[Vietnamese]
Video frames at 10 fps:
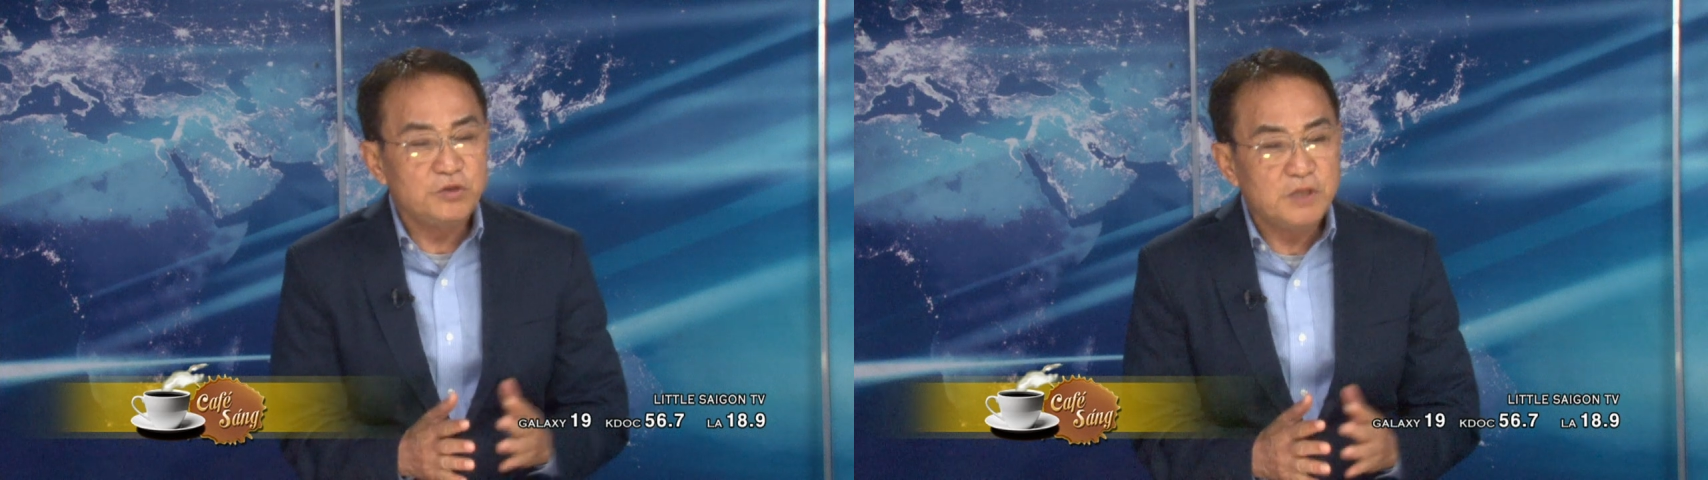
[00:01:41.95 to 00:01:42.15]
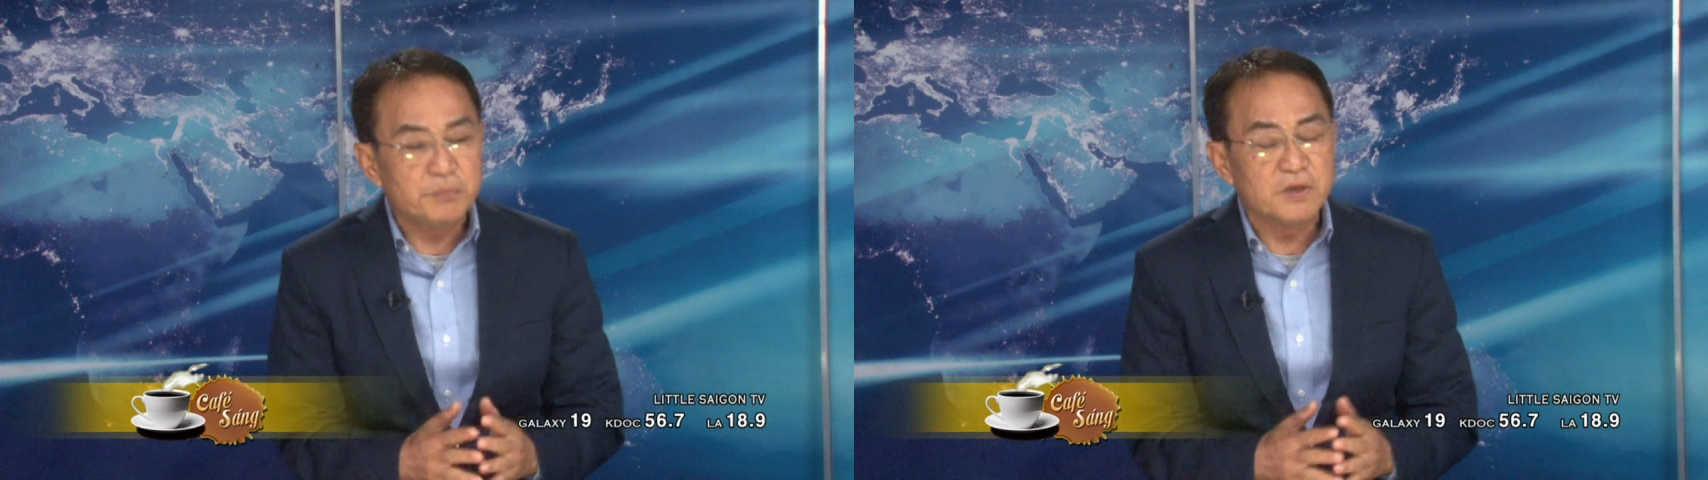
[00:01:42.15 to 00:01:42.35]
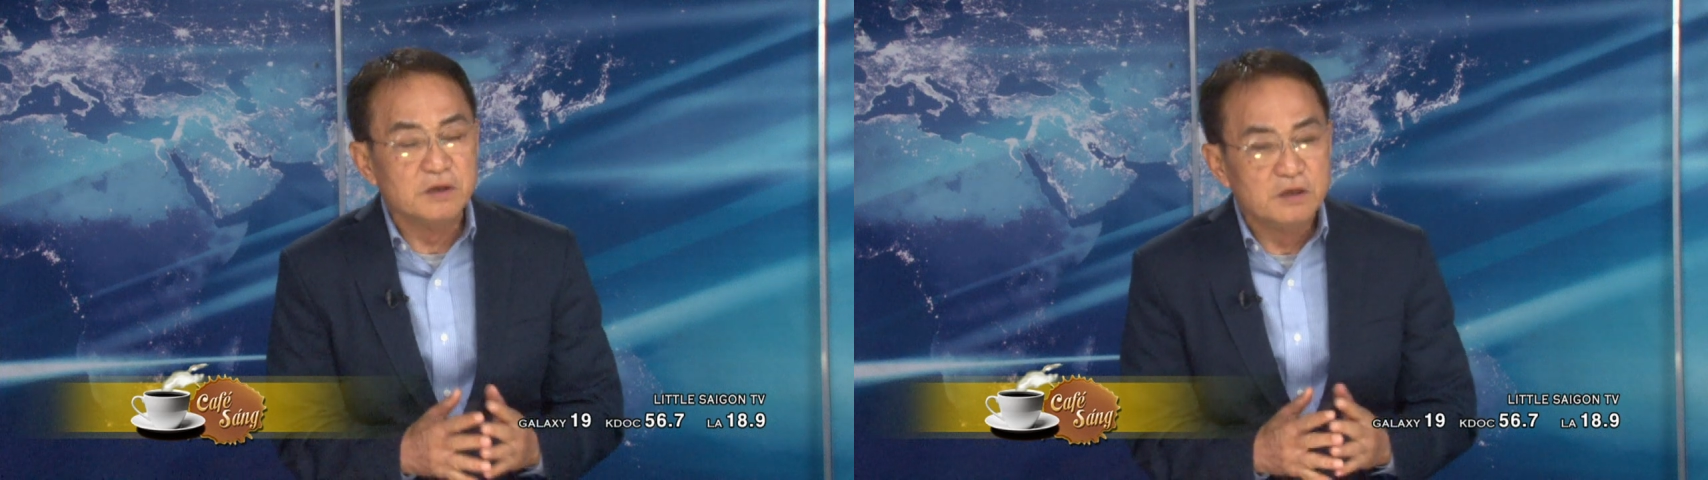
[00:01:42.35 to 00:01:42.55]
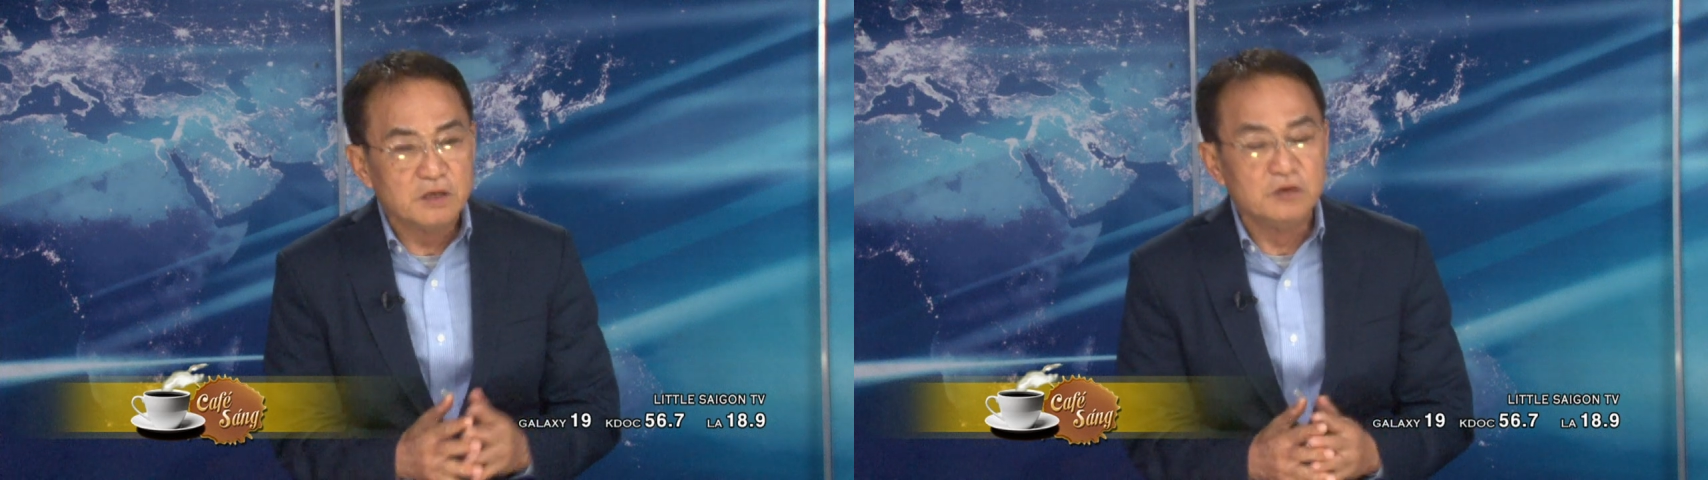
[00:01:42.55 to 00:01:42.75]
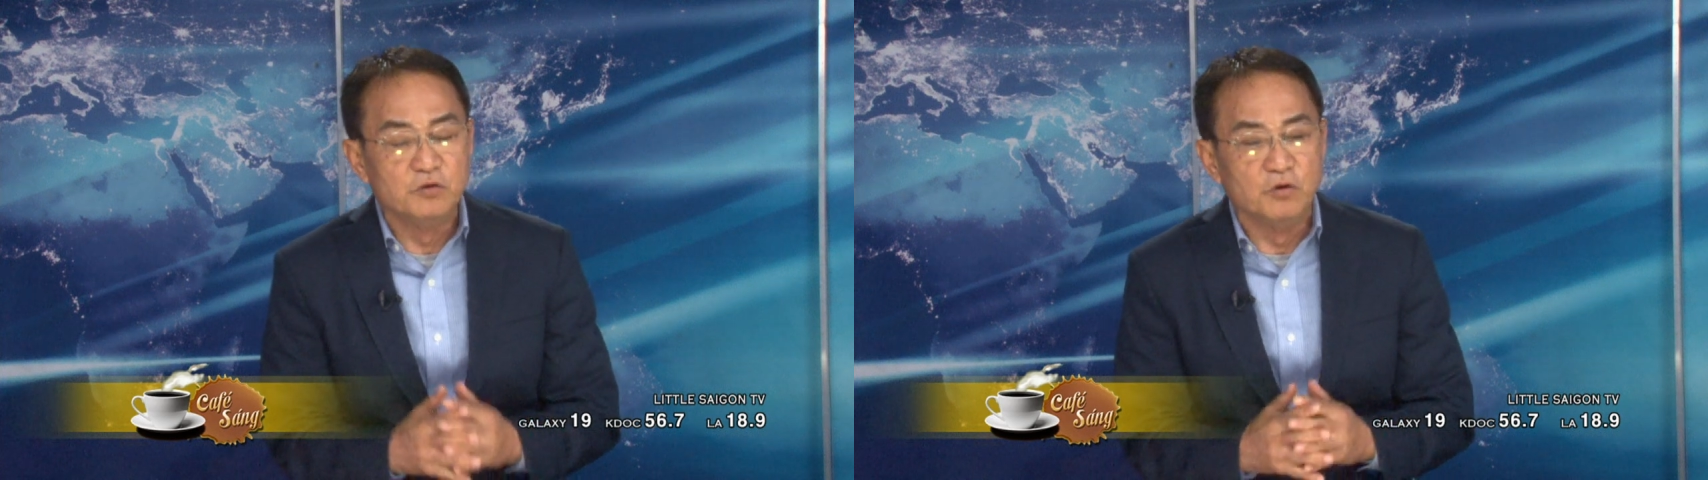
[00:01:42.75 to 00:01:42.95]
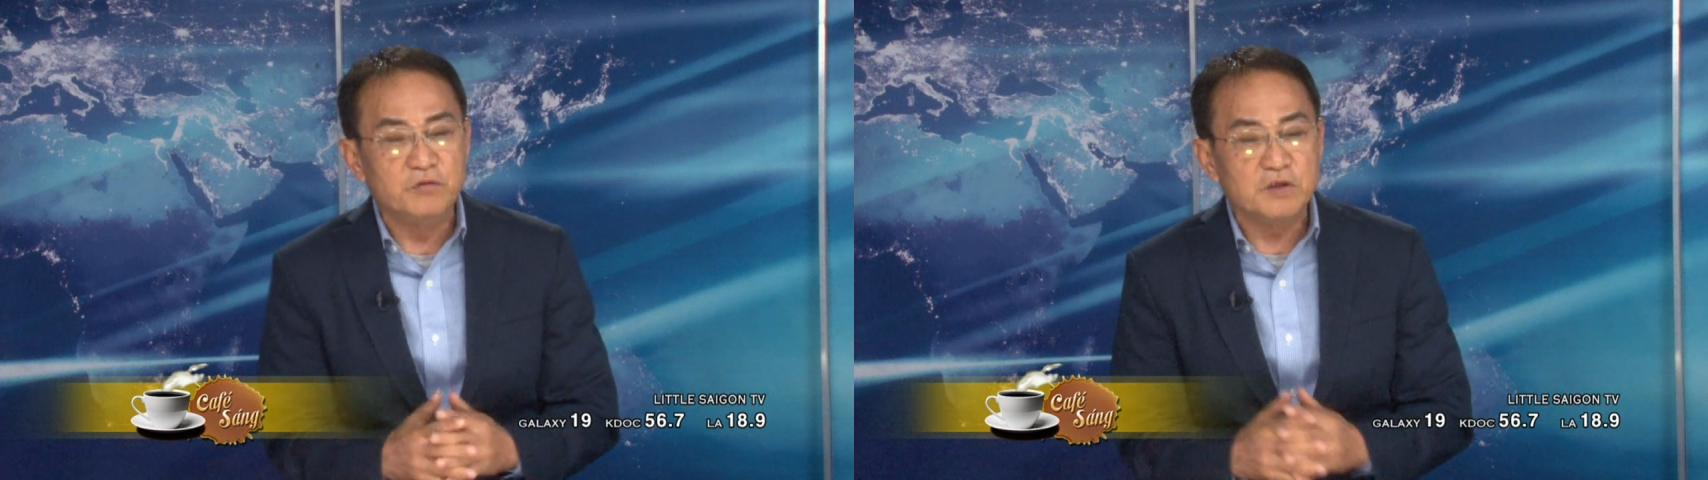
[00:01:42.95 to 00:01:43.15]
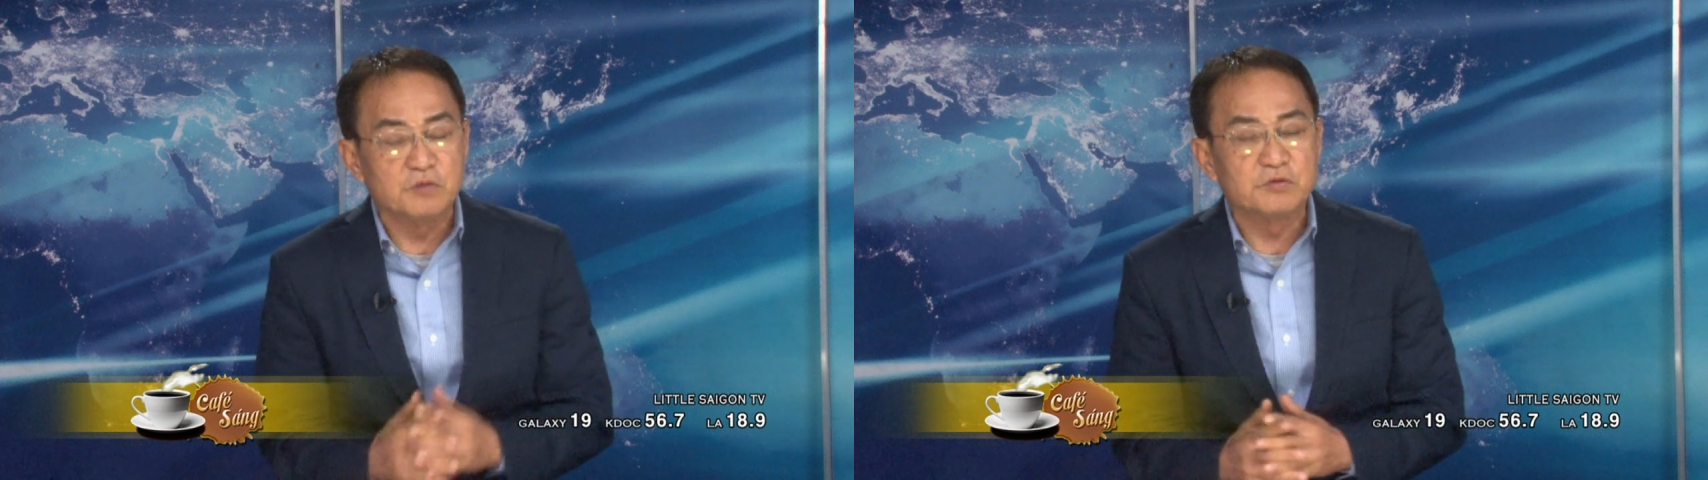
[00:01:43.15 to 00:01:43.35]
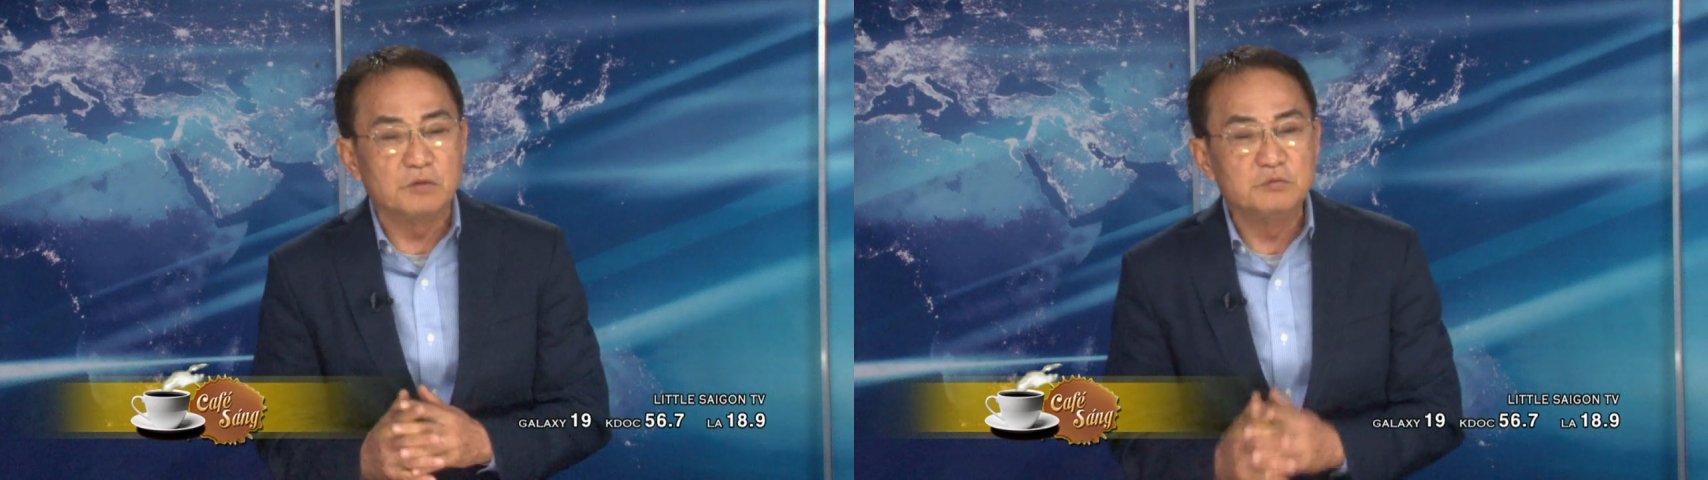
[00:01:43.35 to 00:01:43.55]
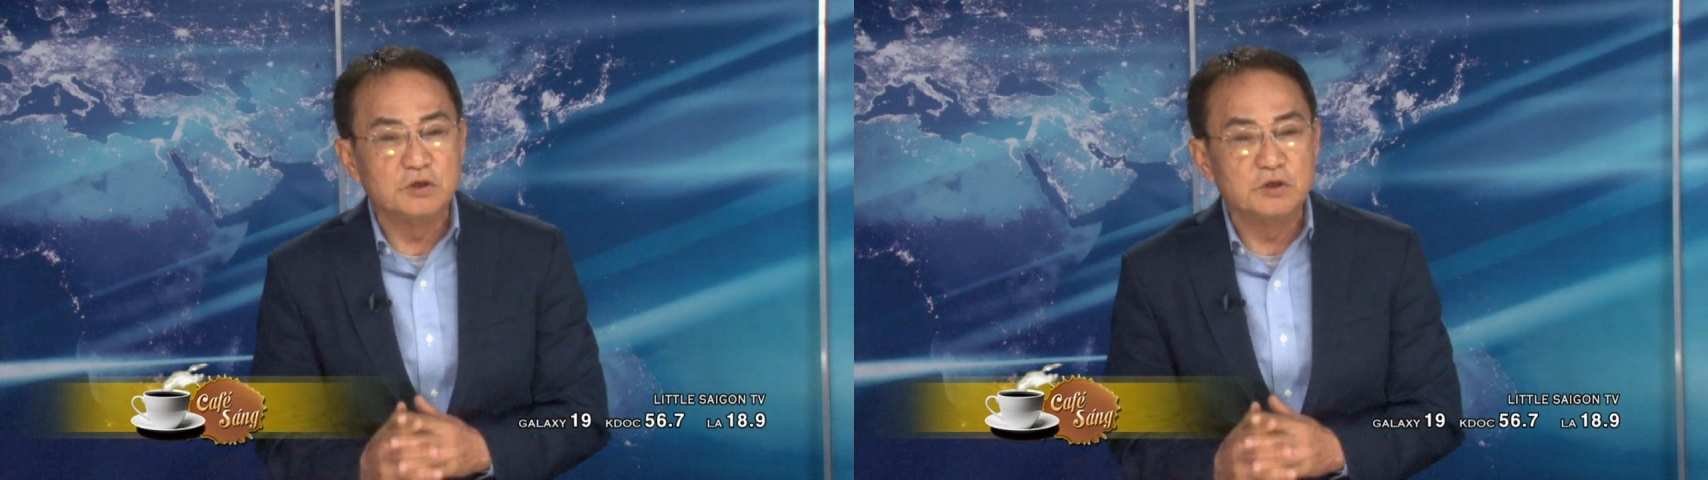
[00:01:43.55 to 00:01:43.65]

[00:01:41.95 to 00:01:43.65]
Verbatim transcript: tiếp cận gần gũi với Tổng thống